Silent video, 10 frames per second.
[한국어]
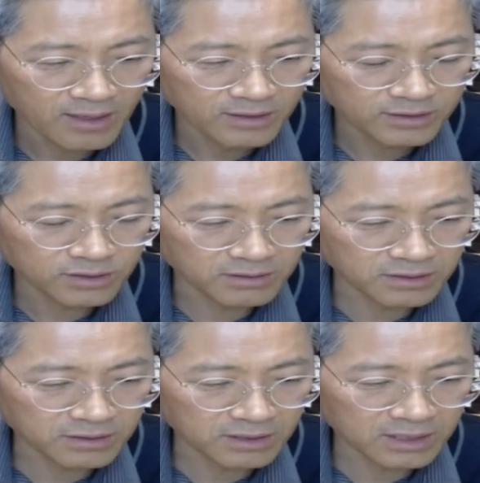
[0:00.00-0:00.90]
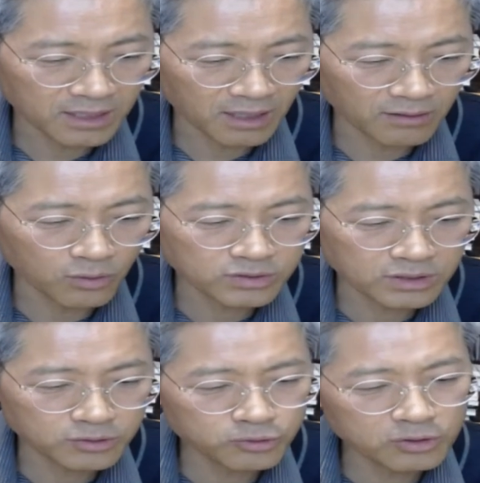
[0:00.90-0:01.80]
성전이 되어
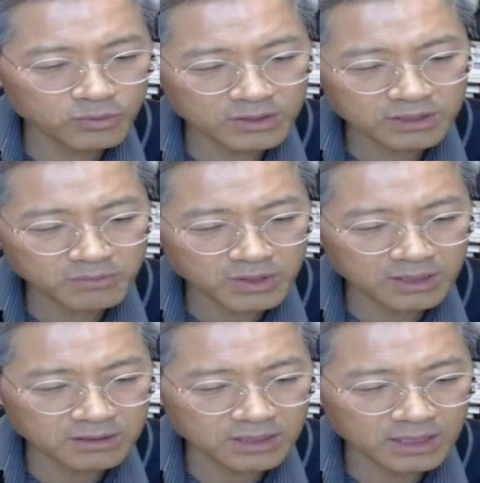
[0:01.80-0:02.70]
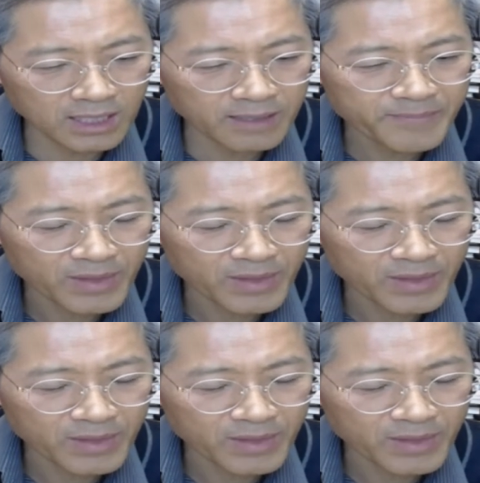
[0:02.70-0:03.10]
오직 주님을 섬기는 일에